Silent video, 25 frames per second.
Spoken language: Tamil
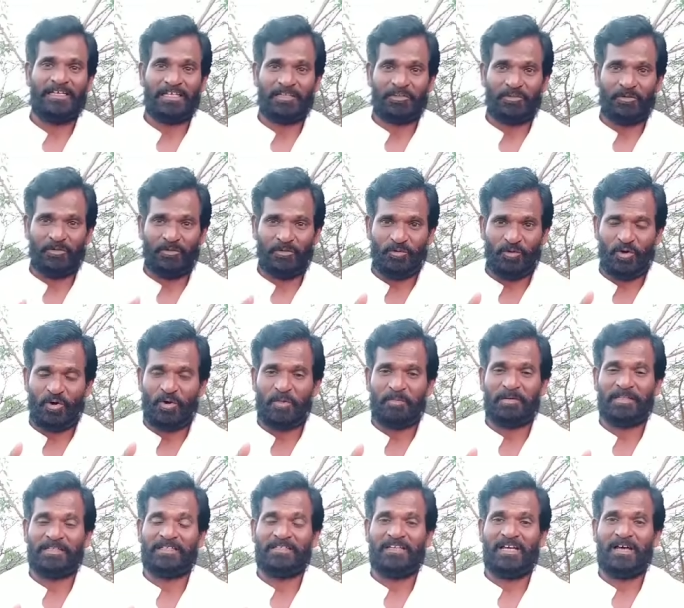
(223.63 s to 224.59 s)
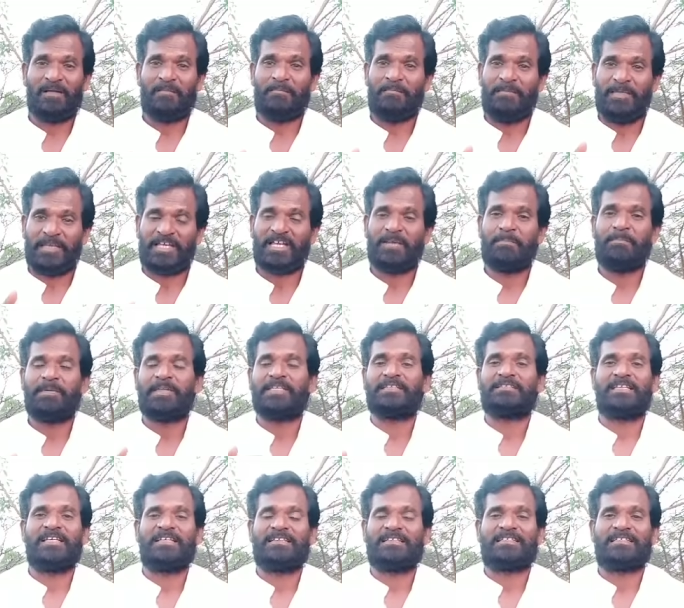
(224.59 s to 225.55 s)
எத்தனையோ பார்த்தீங்கன்னா
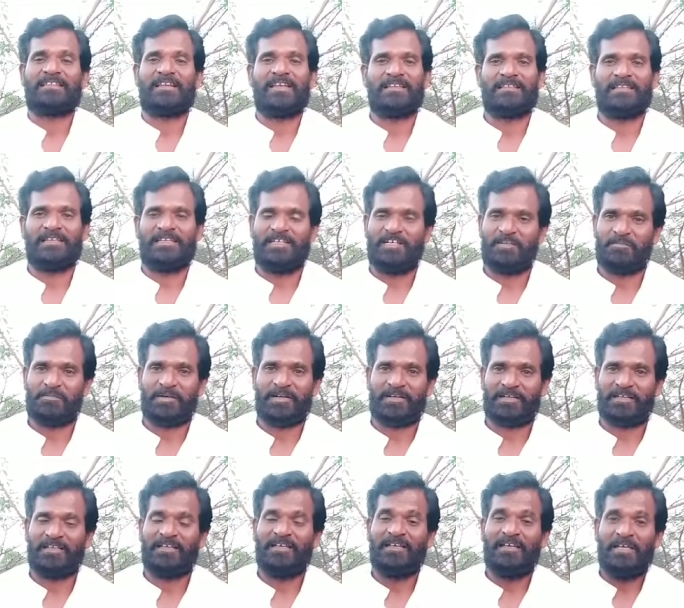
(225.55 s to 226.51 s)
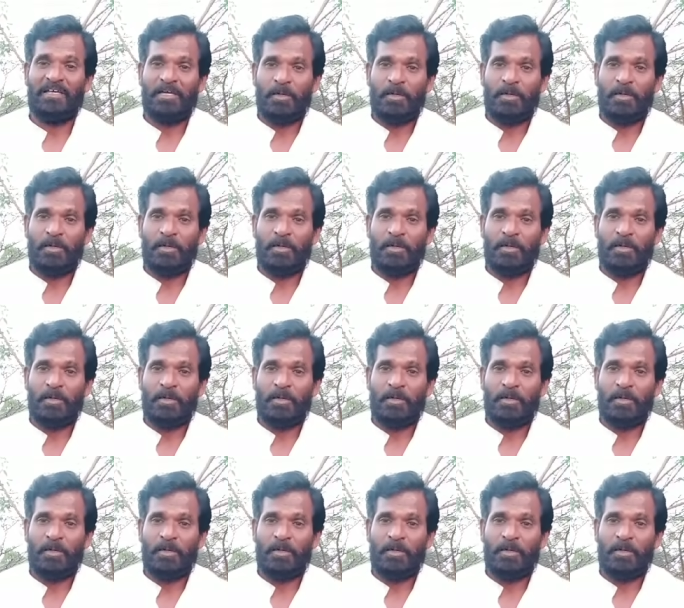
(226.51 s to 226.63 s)
மிகப்பெரிய சயின்டிஸ்ட்லாம் இதில் ஈடுபட்டு